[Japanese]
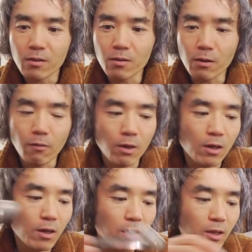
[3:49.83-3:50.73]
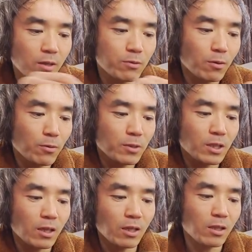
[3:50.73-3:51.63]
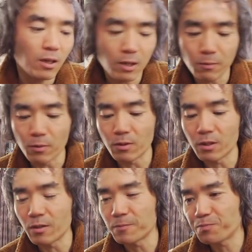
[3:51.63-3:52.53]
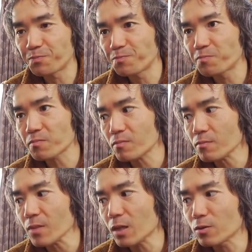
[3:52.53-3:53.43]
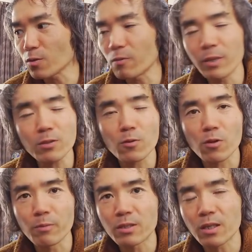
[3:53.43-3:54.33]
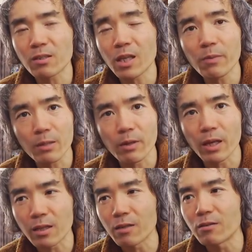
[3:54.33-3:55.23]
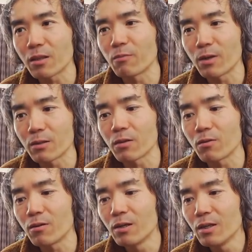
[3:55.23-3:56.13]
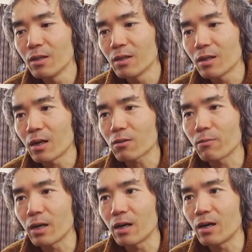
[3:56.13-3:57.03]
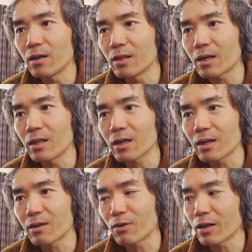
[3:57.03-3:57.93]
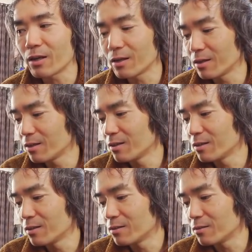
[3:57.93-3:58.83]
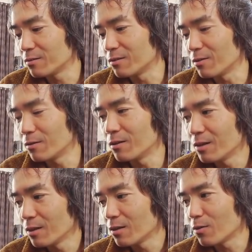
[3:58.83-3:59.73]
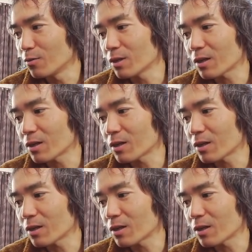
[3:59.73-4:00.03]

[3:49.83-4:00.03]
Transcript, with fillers: 要は若返り不老不死ができたらいいもんでそのメソッドを見つけるためにまあやってるっていうのもあるけどあとまあなかなかこれ、うん、お